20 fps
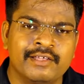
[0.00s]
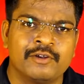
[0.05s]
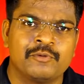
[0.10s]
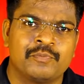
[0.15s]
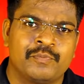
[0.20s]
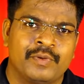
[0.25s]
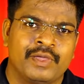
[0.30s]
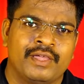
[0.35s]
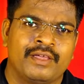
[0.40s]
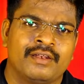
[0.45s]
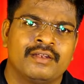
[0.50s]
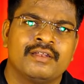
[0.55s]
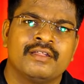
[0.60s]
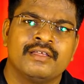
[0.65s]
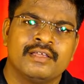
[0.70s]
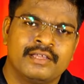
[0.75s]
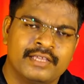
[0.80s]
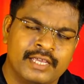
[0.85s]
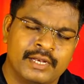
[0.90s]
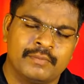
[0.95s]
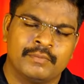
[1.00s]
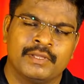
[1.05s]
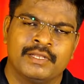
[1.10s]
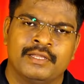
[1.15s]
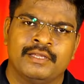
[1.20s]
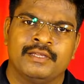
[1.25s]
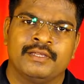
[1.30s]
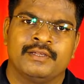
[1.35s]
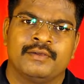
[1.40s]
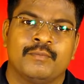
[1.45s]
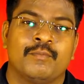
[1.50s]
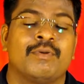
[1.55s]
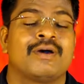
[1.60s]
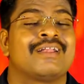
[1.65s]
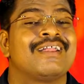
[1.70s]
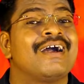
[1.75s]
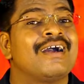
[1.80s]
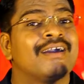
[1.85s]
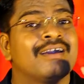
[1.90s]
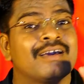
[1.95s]
இருப்பேன் என்பது
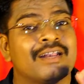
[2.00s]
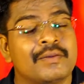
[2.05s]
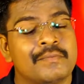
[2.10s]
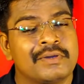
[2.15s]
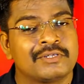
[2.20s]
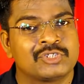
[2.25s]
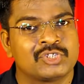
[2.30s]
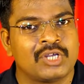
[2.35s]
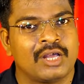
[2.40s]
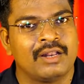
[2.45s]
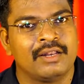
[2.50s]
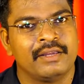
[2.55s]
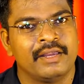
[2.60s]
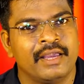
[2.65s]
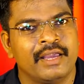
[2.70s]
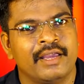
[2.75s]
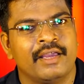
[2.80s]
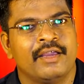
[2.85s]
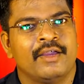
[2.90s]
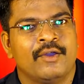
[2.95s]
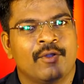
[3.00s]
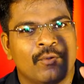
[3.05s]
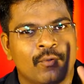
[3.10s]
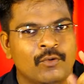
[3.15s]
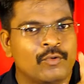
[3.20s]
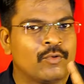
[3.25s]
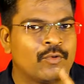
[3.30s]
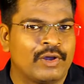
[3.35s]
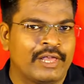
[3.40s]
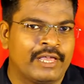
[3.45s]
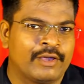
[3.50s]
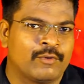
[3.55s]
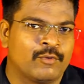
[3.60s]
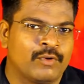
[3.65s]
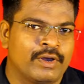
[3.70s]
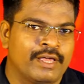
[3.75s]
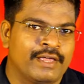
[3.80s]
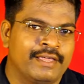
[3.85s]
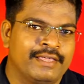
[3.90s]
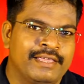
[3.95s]
பராக்கிரமசாலியே உன்னோடைய
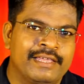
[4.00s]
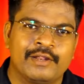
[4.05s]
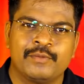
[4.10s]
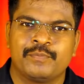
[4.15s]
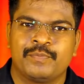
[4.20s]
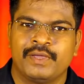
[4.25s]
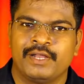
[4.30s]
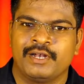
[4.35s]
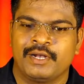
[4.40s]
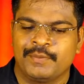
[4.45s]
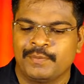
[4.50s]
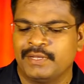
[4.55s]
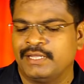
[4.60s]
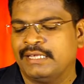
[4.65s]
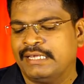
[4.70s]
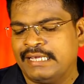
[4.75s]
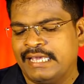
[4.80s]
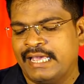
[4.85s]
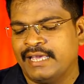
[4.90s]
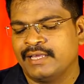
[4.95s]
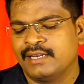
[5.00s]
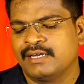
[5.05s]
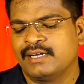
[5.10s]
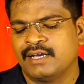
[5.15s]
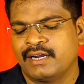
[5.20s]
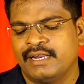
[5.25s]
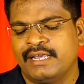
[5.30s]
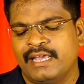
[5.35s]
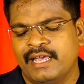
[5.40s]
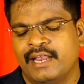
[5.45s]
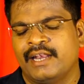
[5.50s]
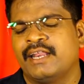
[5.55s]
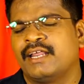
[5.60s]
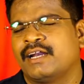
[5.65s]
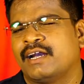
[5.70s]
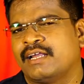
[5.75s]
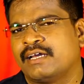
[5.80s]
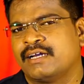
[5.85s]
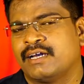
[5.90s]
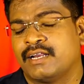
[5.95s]
கூட இருப்பேன் என்பது இங்கே இருக்க இங்கே
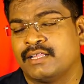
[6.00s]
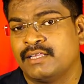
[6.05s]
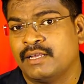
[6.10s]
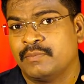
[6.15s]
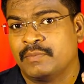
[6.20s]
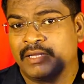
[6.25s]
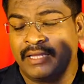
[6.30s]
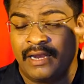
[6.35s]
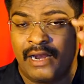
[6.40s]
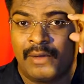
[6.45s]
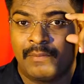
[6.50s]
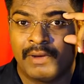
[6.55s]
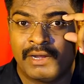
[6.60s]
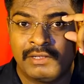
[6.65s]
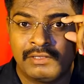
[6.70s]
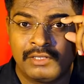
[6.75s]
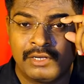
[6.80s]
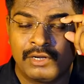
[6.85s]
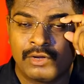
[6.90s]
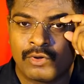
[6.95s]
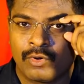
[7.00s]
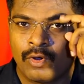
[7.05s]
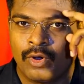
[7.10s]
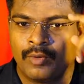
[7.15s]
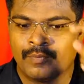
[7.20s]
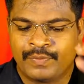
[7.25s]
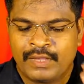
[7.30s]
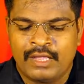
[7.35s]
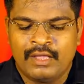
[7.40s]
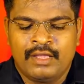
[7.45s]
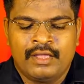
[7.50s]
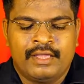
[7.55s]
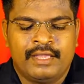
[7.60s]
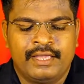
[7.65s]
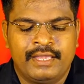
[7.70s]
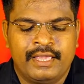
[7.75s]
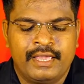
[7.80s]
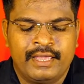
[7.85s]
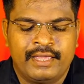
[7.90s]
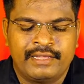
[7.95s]
என்ன நடக்கிறது என்பதை நாம் அறிந்திருக்கிறோம்
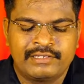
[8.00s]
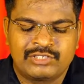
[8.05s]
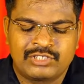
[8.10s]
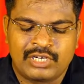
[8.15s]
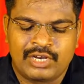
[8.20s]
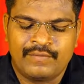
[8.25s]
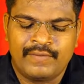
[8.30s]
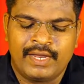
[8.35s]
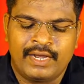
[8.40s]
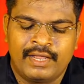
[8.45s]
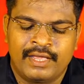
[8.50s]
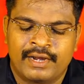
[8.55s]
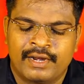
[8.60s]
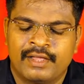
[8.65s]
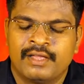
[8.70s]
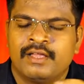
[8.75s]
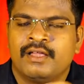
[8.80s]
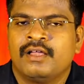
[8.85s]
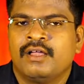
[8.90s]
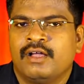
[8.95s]
இங்கே இஸ்ரவேலர்